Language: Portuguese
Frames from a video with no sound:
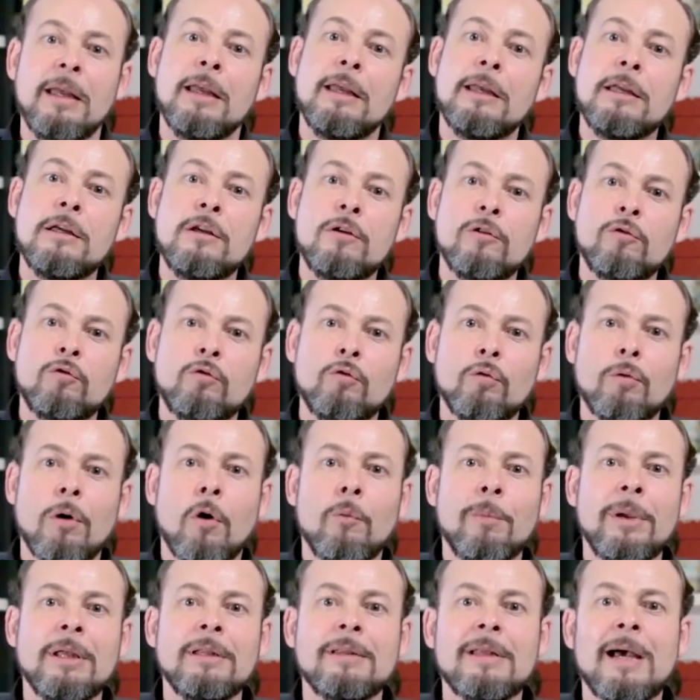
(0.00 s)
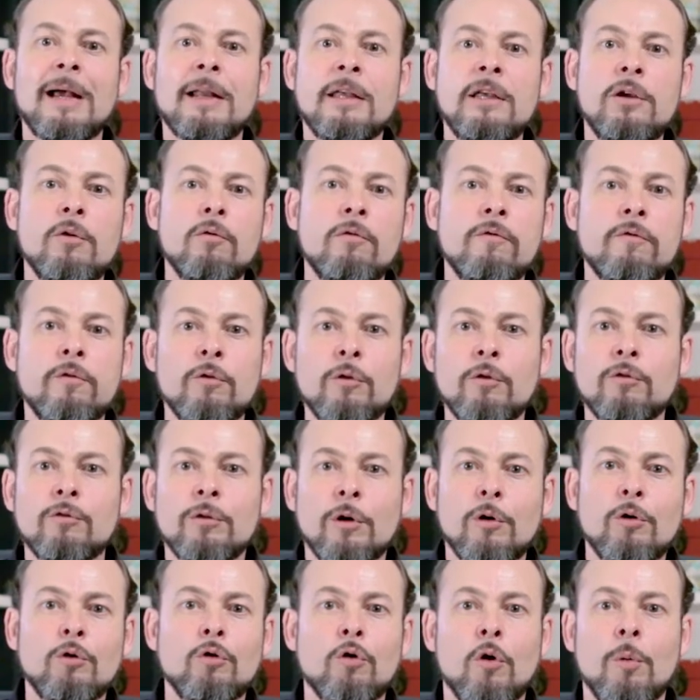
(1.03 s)
E isso aumentaria o
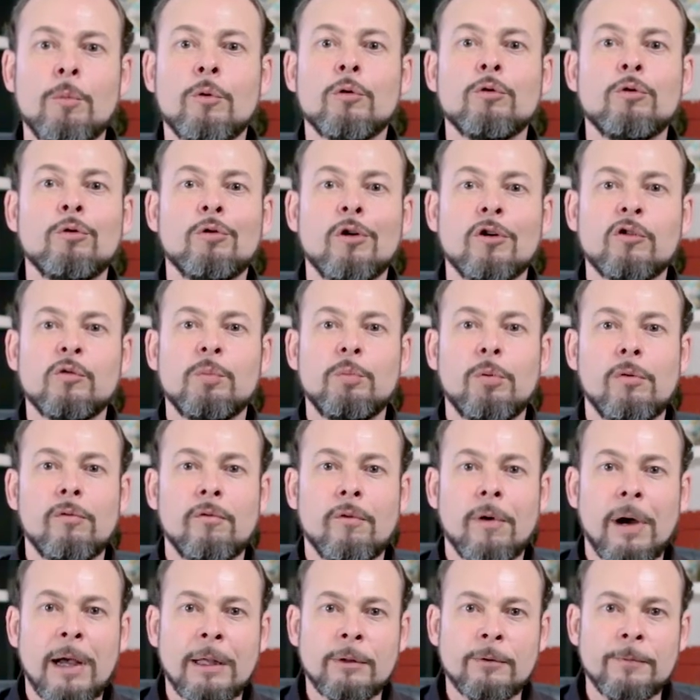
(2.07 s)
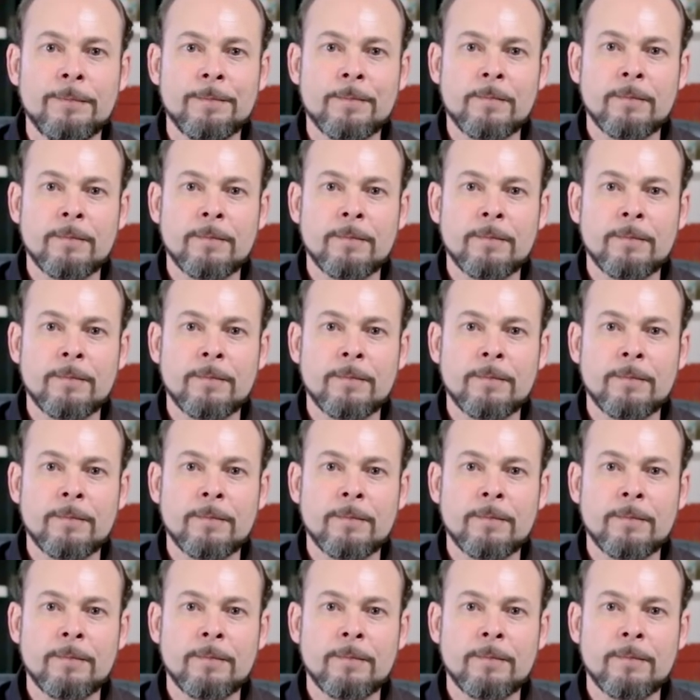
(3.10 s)
fluxo econômico do nosso povoado.